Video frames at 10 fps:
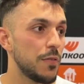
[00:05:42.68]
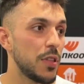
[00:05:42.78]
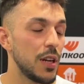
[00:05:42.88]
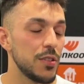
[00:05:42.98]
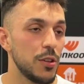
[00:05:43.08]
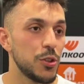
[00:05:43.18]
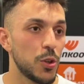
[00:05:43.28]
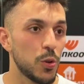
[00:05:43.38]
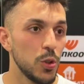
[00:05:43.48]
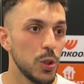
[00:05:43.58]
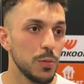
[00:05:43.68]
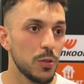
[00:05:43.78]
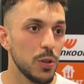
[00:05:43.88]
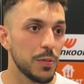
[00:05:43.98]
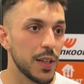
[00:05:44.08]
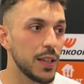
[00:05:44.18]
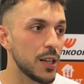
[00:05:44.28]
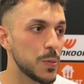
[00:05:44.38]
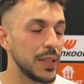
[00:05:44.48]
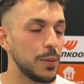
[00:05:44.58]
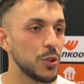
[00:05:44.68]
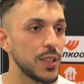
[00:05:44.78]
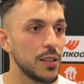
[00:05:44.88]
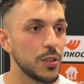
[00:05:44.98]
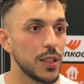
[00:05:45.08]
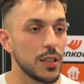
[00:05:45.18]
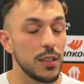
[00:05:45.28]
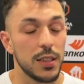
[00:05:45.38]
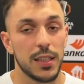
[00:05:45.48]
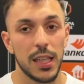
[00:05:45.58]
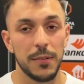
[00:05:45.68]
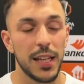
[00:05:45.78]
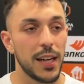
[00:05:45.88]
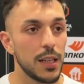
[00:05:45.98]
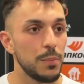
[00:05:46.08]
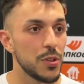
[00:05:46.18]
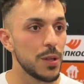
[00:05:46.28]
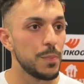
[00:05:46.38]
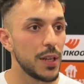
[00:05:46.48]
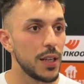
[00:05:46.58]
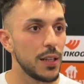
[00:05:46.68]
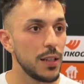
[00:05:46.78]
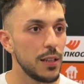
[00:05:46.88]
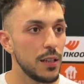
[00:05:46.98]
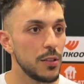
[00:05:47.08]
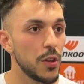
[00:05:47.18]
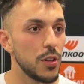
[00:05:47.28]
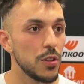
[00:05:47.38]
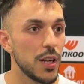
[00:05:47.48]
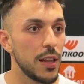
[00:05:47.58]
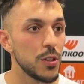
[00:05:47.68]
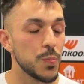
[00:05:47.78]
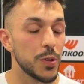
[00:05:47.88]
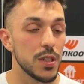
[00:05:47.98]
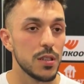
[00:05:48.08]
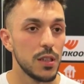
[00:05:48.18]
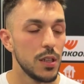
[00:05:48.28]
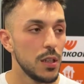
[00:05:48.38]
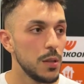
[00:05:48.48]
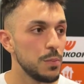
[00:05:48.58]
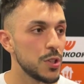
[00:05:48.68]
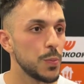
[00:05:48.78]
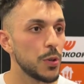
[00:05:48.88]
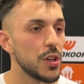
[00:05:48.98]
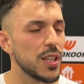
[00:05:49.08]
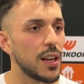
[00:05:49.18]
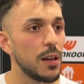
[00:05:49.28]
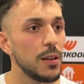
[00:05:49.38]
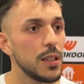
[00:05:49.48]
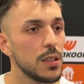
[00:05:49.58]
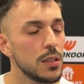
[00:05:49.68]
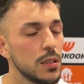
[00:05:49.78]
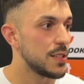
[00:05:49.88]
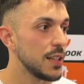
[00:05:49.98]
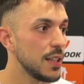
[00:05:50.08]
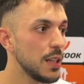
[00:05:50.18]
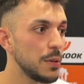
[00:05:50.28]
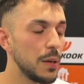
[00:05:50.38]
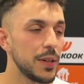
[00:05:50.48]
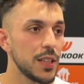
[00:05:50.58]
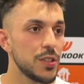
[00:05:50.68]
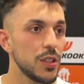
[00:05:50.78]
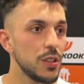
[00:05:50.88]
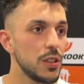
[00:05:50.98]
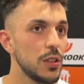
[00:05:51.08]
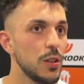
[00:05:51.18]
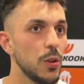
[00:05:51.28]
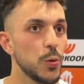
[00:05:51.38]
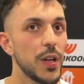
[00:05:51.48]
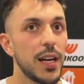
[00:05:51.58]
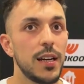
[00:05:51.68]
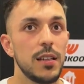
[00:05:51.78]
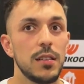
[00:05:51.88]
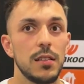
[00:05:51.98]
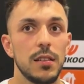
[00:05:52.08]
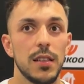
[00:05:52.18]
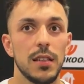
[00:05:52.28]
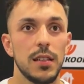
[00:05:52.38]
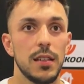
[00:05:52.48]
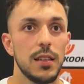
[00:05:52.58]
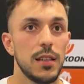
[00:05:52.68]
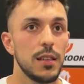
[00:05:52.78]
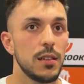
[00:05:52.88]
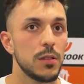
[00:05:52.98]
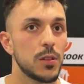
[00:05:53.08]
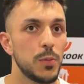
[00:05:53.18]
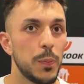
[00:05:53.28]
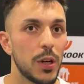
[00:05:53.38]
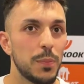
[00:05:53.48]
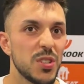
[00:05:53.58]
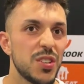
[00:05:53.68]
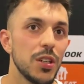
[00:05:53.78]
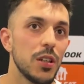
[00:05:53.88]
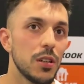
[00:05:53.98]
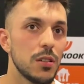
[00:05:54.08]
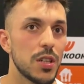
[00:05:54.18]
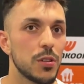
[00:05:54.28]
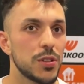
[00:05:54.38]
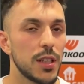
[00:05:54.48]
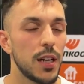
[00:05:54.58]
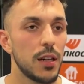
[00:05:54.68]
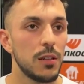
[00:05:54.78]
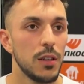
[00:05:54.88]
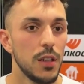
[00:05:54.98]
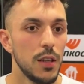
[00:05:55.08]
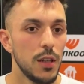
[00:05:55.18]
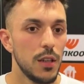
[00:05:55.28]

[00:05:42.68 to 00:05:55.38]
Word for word: los aficionados de nuestro club, un club que respetamos tanto y que debe dar ejemplo siempre en todos los lados, pues, pues un poco desagradable. Sí, la primera parte ha sido dura, eh, muy poca posesión, nos ha costado